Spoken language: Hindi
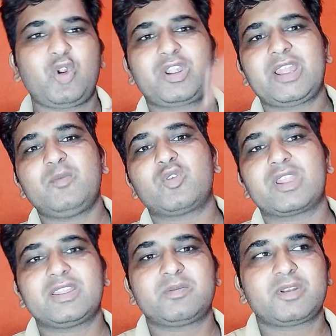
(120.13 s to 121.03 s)
बहुत टाइम हो
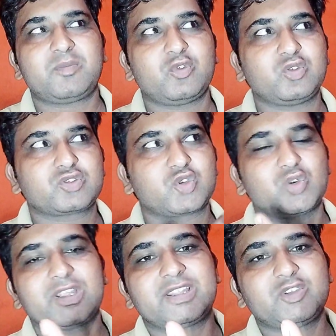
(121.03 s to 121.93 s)
गया जब हम लोग
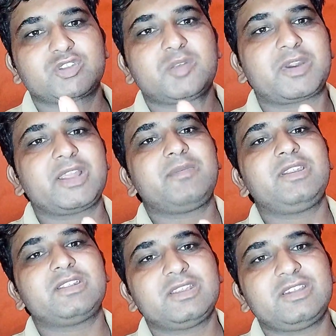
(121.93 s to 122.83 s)
छोटे थे उतने बड़े भी
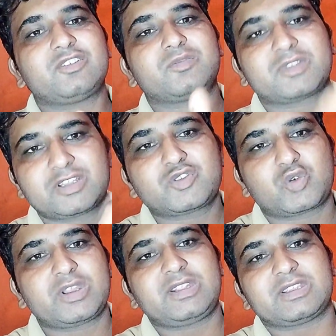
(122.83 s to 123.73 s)
नहीं थे और मतलब
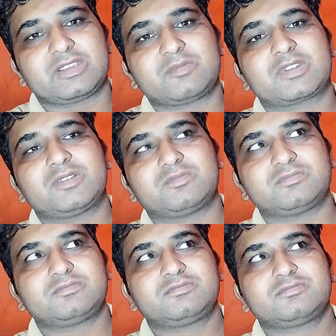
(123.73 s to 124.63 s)
छोटे ही थे मतलब
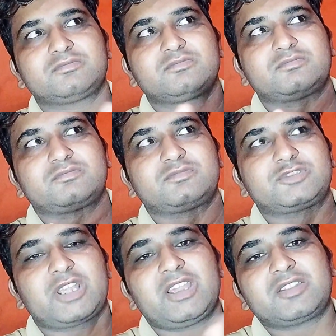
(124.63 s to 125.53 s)

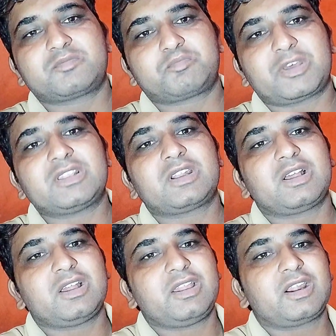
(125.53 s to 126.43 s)
शायद
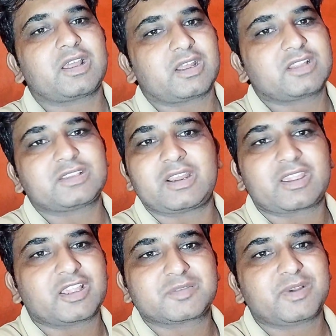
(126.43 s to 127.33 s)
पंद्रह या अठारह साल
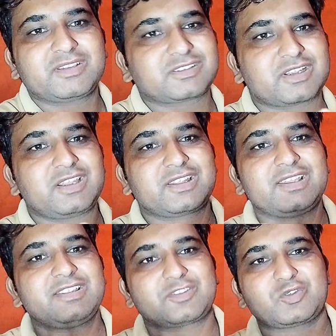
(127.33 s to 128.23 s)
के आसपास इतने ही
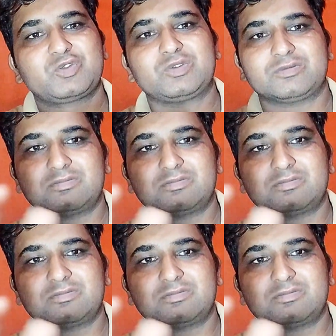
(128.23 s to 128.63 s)
थे तो